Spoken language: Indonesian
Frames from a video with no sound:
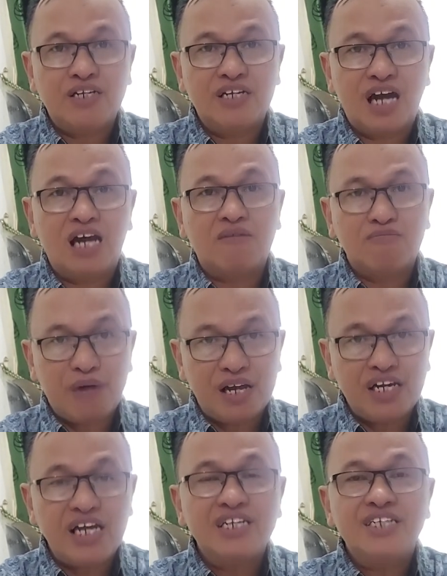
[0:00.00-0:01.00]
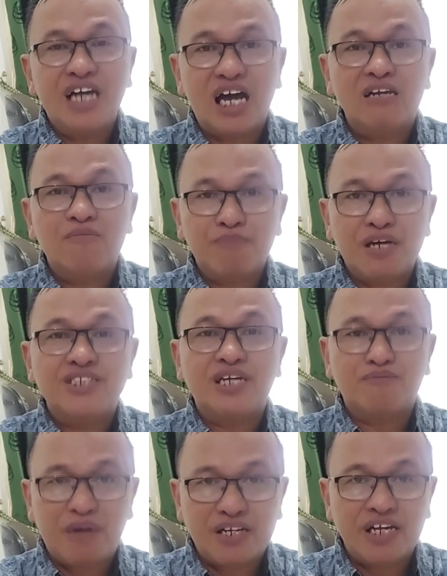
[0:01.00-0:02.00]
dengan panen dan pasca
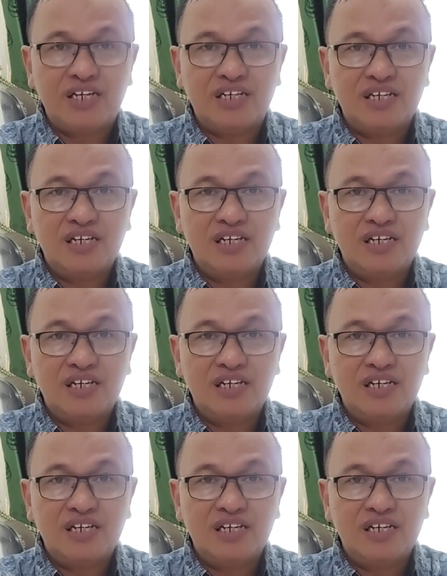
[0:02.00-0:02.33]
panen.